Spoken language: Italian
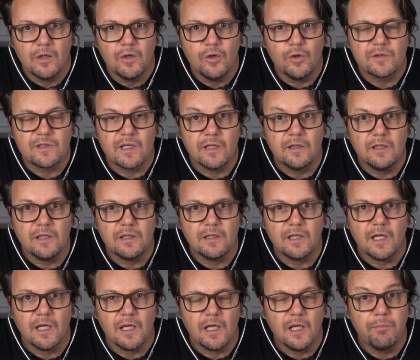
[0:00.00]
Lo
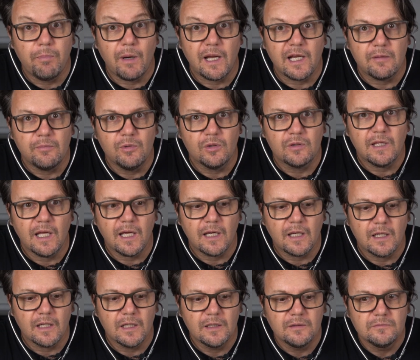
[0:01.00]
sentite il pane
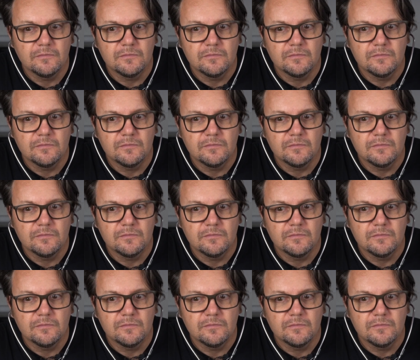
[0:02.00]
biotech?